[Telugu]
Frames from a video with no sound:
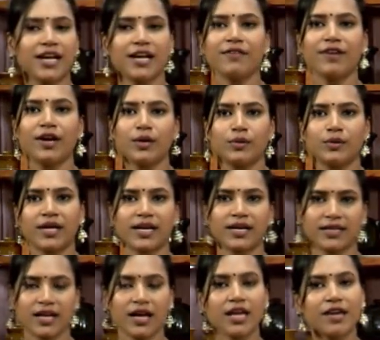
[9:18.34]
లేని వాళ్ళు ఉంటారు
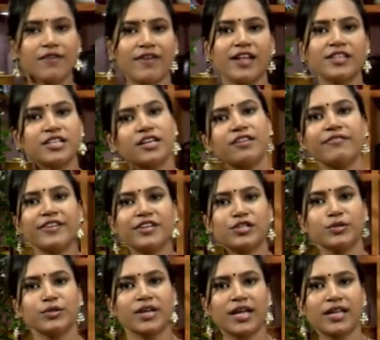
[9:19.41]
కదా ఈ వంజరం ఫిష్
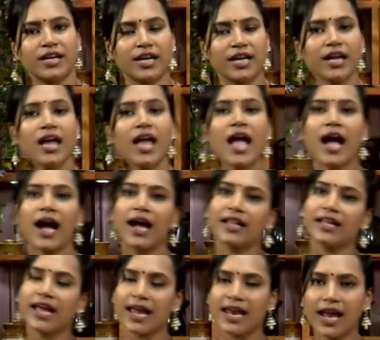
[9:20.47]
ఉంది కదండి
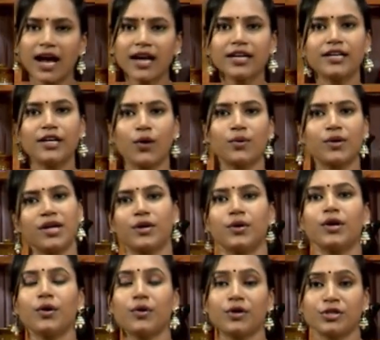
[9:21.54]
అది ఎలాంటి డౌట్
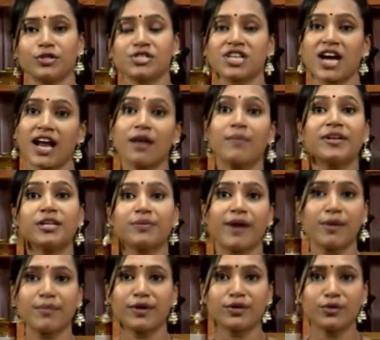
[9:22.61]
లేకుండా ఉండొచ్చు చాలామంది
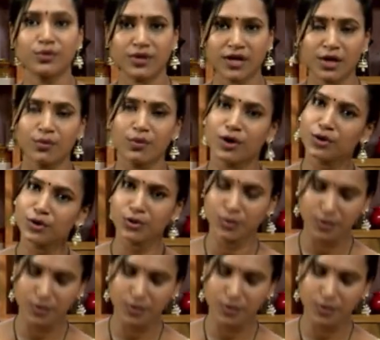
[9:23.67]
భయపడుతూ ఉంటారు వండుతూ